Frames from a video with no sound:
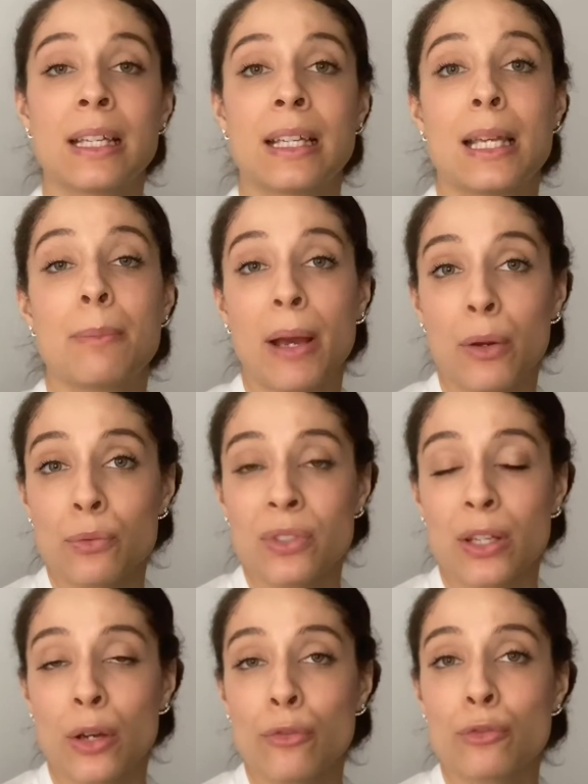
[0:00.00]
Et par
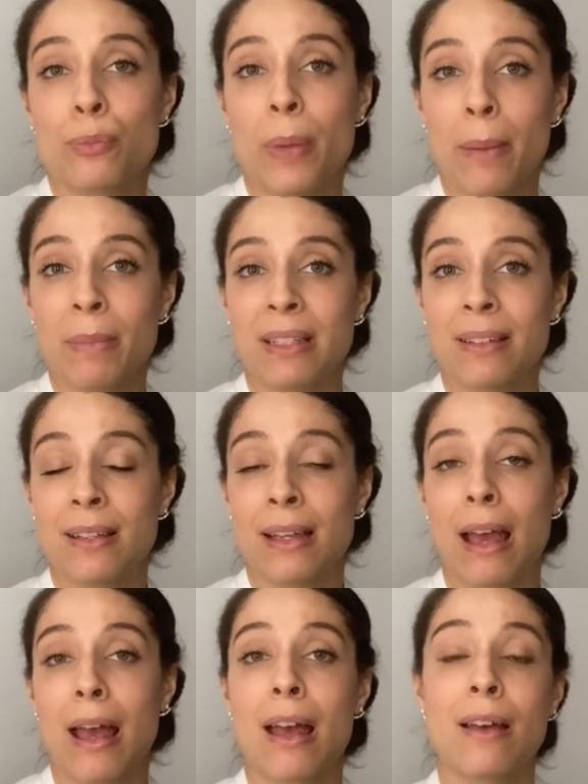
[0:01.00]
conséquent, vous permettez
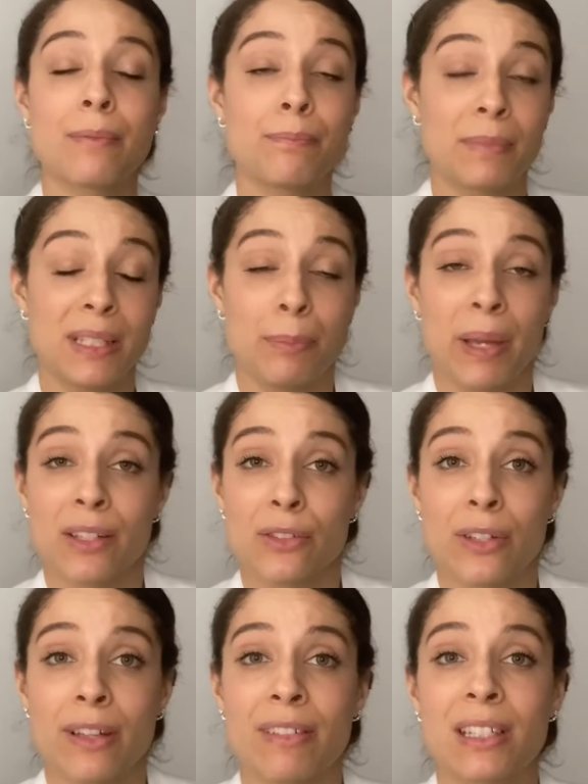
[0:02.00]
à des personnes
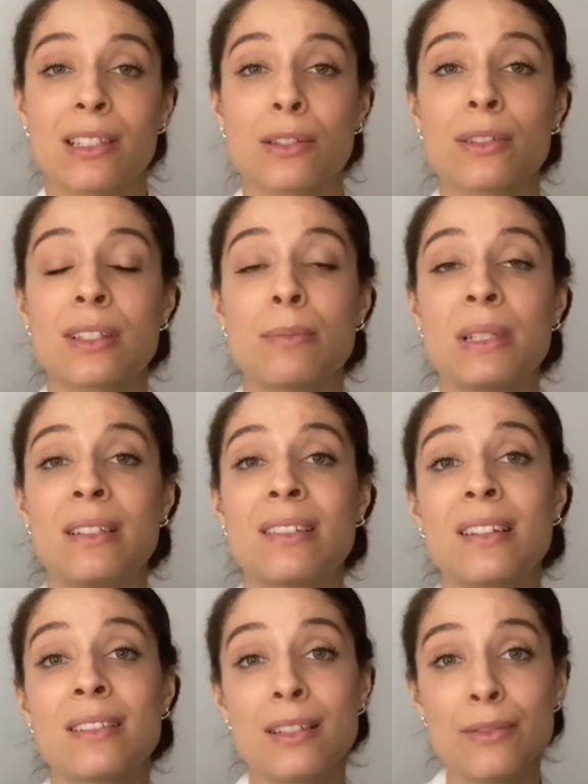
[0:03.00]
avec des sensibilités
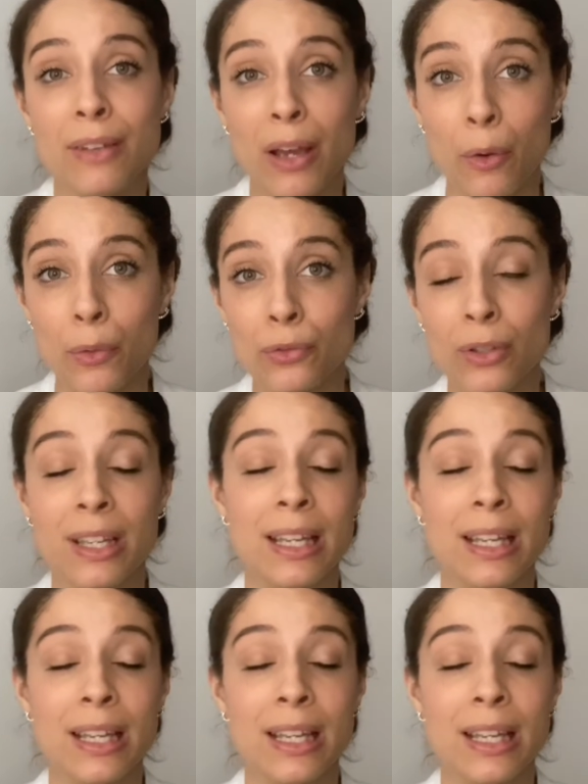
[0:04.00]
différentes